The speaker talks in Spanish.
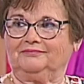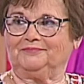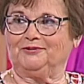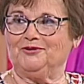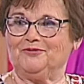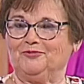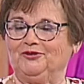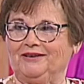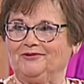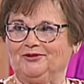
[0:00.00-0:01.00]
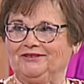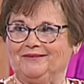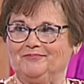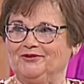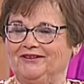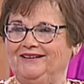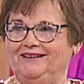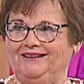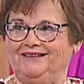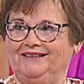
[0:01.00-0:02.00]
Pues no muchas cosas,
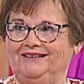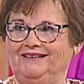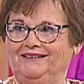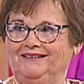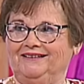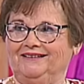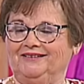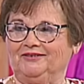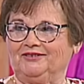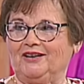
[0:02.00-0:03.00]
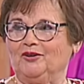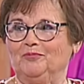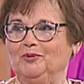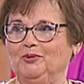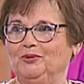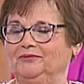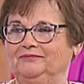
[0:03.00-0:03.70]
porque salgo poco.